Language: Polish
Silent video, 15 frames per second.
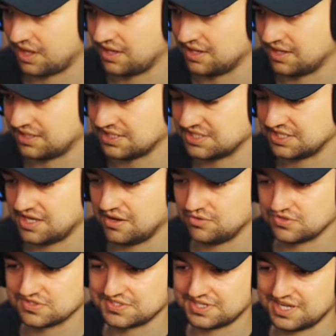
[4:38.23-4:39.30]
jakieś takie
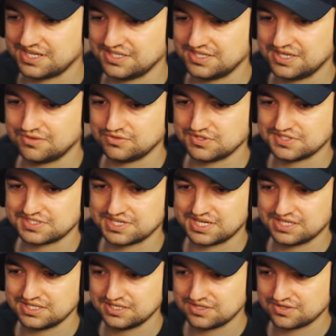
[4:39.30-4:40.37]
autostrady, nie autostrady,